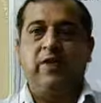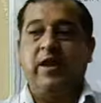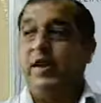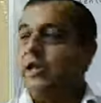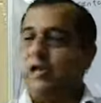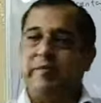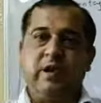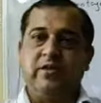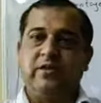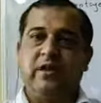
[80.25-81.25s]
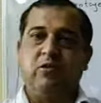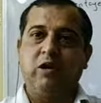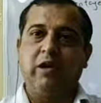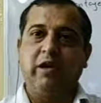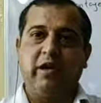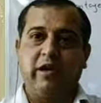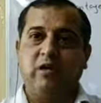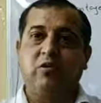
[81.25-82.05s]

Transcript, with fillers: फाइनल किया कि भाई इस साल तो लेनी है